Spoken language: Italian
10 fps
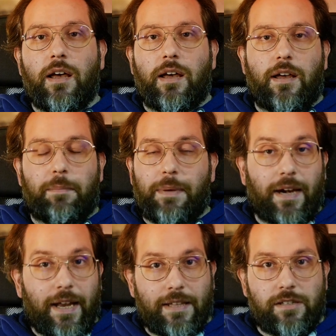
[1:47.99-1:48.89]
eh,
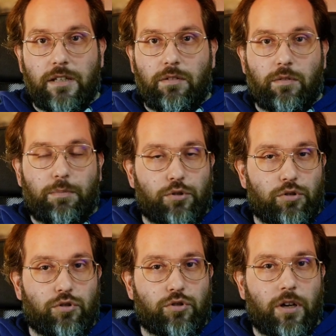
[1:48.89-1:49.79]
per legge devono,
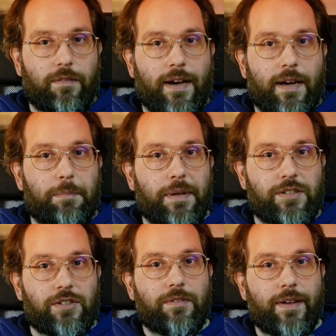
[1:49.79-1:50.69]
possono sollevare
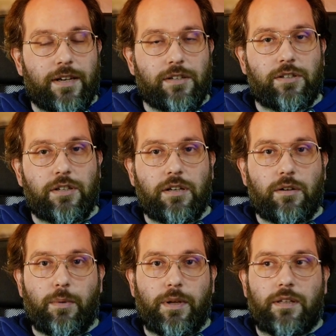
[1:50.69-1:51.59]
pesi
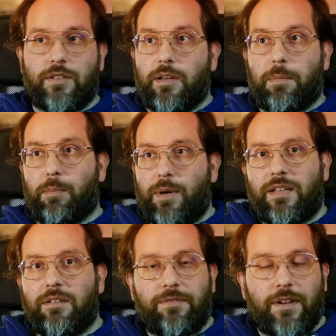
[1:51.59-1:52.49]
diversi, quindi c'è proprio
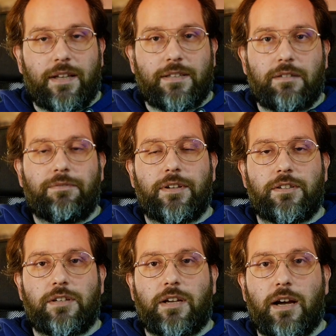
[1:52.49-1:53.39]
una differenza
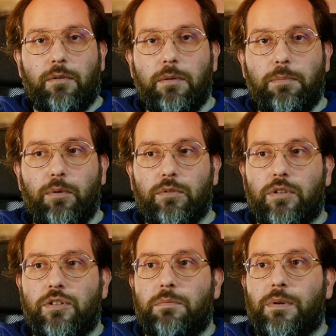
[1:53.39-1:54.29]
fisica, a quel
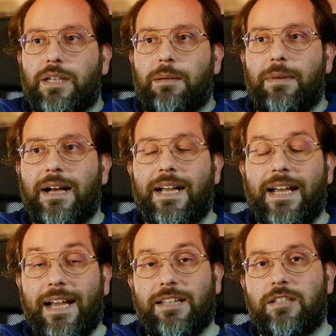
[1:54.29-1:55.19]
punto ci potrebbe
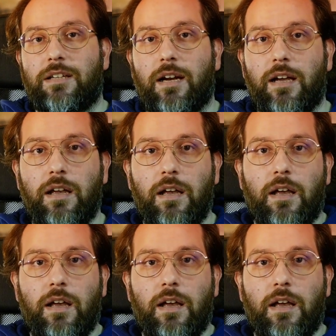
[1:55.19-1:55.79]
anche essere...